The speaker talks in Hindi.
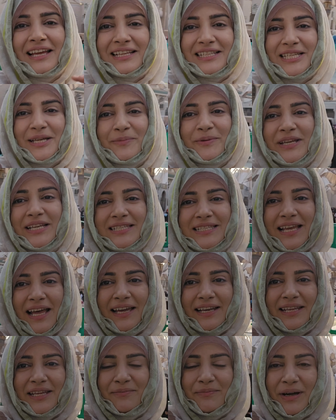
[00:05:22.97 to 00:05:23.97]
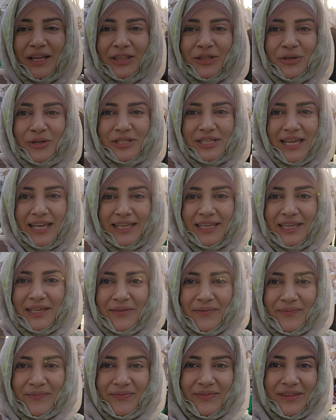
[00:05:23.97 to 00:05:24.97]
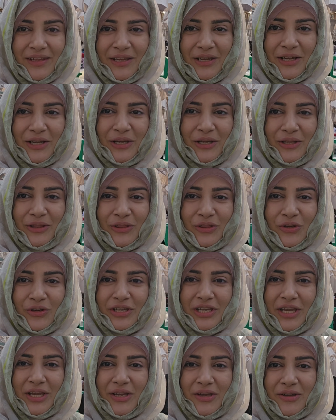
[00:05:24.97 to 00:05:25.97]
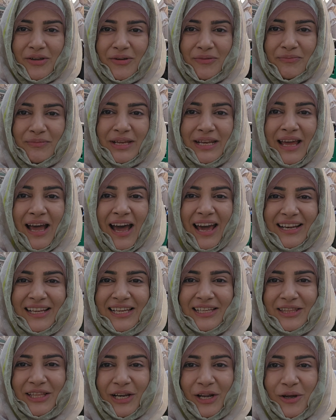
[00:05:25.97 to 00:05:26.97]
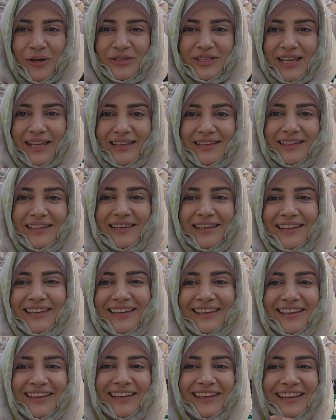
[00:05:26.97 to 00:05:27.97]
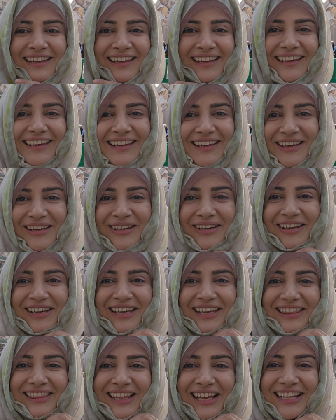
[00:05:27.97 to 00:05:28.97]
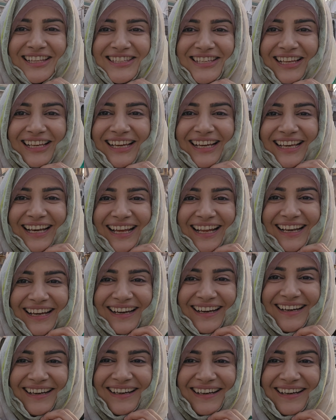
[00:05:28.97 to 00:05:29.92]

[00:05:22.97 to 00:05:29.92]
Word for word: जब ये सारी बंद हो जाएंगी तो ये मीनार की तरह हो जाएंगी कितना अच्छा लग रहा है ना